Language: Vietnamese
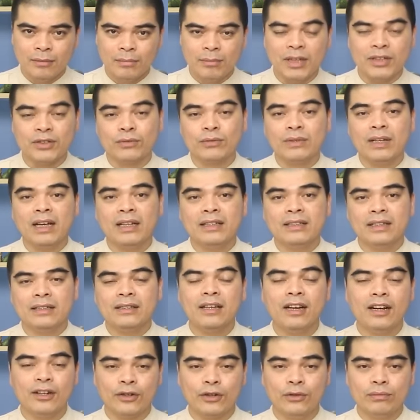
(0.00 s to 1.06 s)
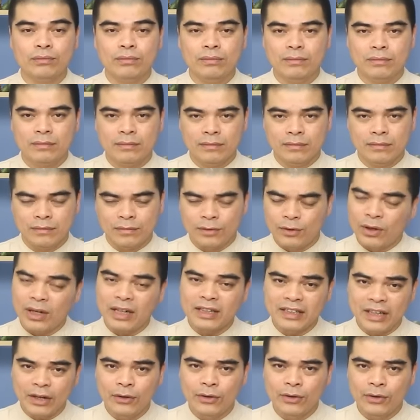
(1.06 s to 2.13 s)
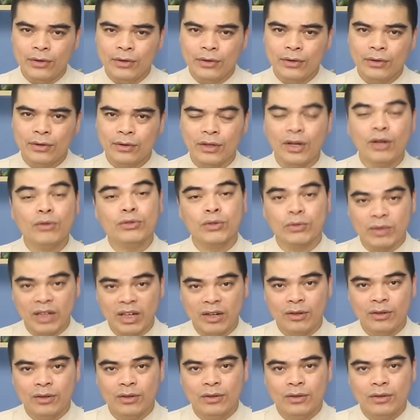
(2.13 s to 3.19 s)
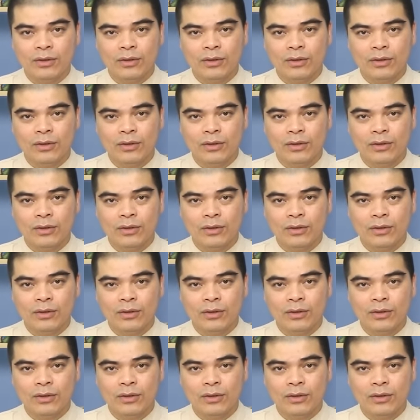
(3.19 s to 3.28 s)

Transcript: mà chúng ta sẽ thờ cúng, nó khác nhau, nó không giống nhau.